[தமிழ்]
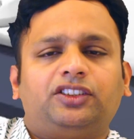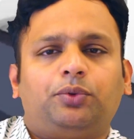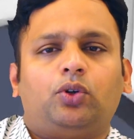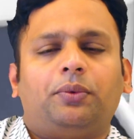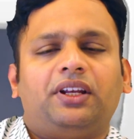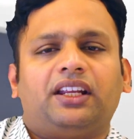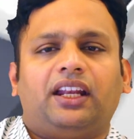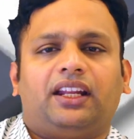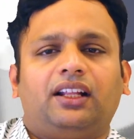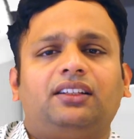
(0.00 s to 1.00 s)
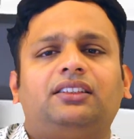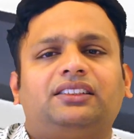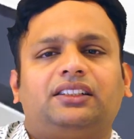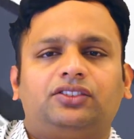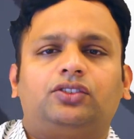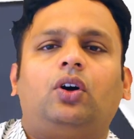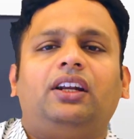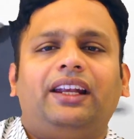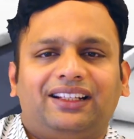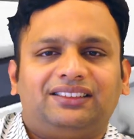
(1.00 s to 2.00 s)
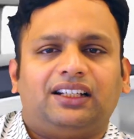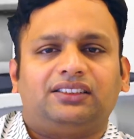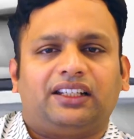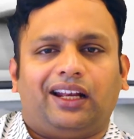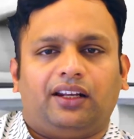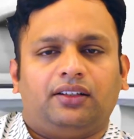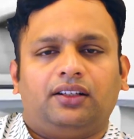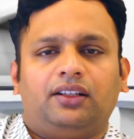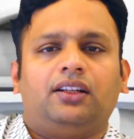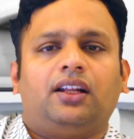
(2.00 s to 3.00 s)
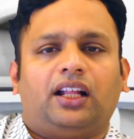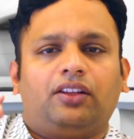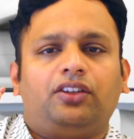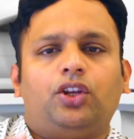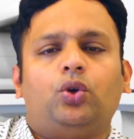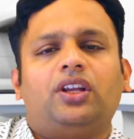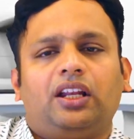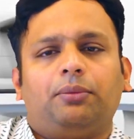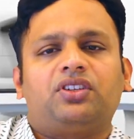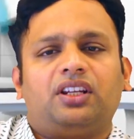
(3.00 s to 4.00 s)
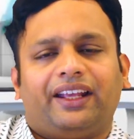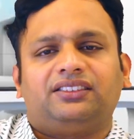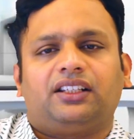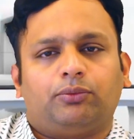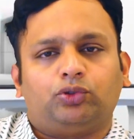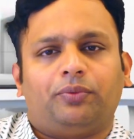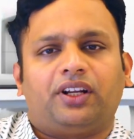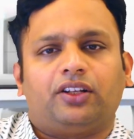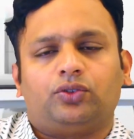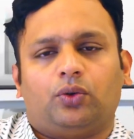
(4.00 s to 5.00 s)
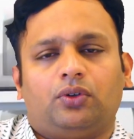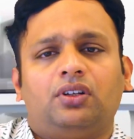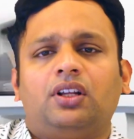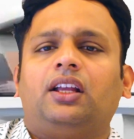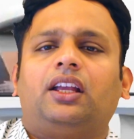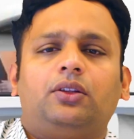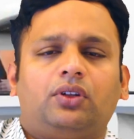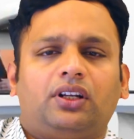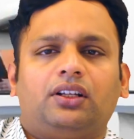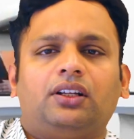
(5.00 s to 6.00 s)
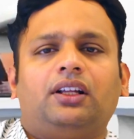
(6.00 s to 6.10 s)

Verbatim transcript: டெஸ்ட் பண்ணும் அப்படின்னு கேட்டிங்கன்னா இந்த செட்டஸ்கான் டெக்ஸா ஸ்கேன் அதாவது டியூஎல் லிமிஷன் எக்ஸ்ரே அப்சாமெட்ரின்னு சொல்லுவோம் இது ஒரு